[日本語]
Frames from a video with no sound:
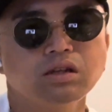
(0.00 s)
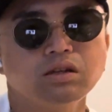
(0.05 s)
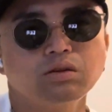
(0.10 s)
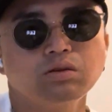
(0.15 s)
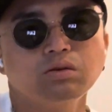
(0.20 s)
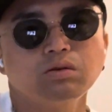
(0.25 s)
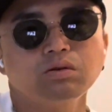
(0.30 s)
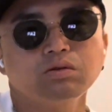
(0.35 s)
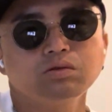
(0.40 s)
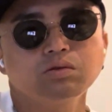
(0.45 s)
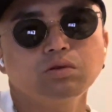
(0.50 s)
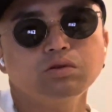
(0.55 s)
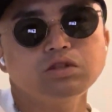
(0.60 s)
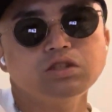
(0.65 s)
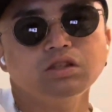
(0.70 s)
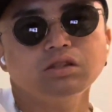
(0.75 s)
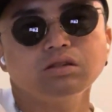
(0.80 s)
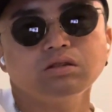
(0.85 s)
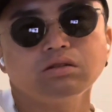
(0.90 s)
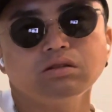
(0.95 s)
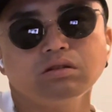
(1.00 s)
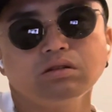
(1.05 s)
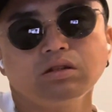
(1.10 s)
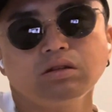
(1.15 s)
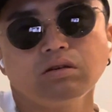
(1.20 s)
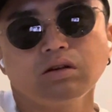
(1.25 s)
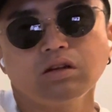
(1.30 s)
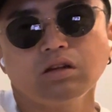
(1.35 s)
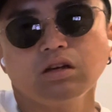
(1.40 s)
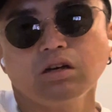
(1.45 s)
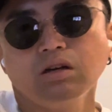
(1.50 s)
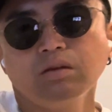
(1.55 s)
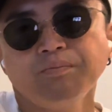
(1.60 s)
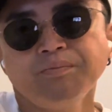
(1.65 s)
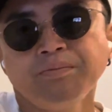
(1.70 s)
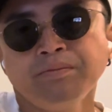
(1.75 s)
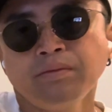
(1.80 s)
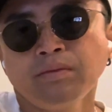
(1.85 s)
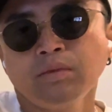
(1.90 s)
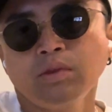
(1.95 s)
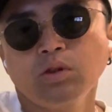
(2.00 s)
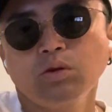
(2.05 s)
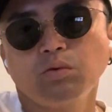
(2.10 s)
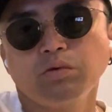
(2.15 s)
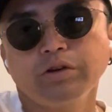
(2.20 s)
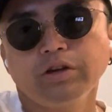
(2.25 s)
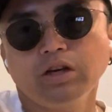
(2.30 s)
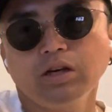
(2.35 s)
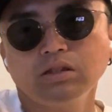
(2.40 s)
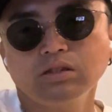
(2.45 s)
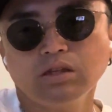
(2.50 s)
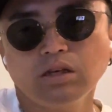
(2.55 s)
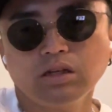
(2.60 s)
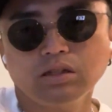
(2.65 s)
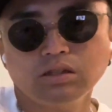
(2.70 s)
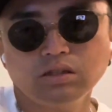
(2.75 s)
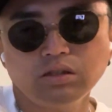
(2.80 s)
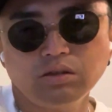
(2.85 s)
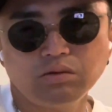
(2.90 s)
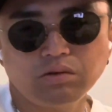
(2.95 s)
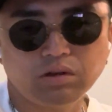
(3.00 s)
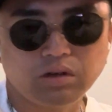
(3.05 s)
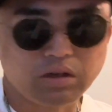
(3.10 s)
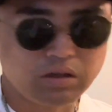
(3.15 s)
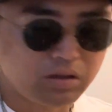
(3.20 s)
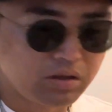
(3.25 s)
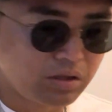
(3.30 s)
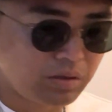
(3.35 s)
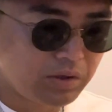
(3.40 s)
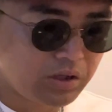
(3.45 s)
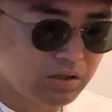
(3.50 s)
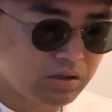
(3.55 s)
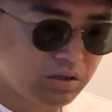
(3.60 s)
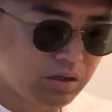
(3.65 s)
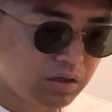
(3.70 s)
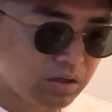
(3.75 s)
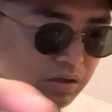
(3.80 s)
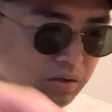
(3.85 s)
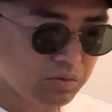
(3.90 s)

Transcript: どどっちにするって言われてとりあえず安いのからいっていいかってちょっ